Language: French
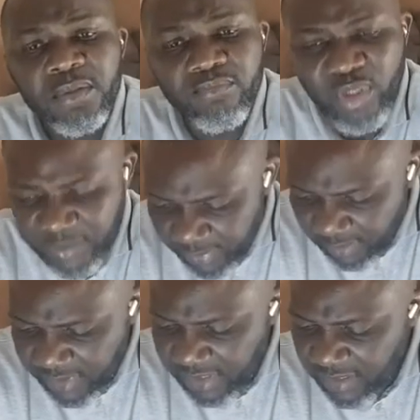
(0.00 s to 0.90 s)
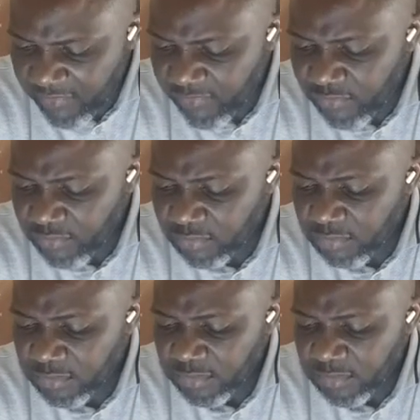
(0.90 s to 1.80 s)
Bon après-midi à vous.
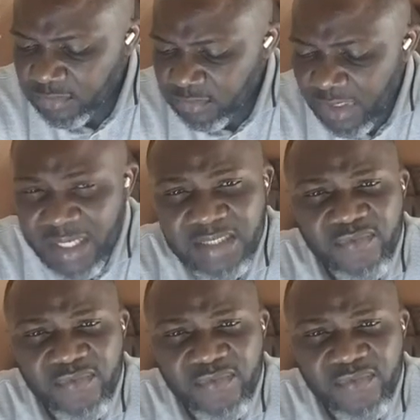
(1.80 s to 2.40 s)
Ah,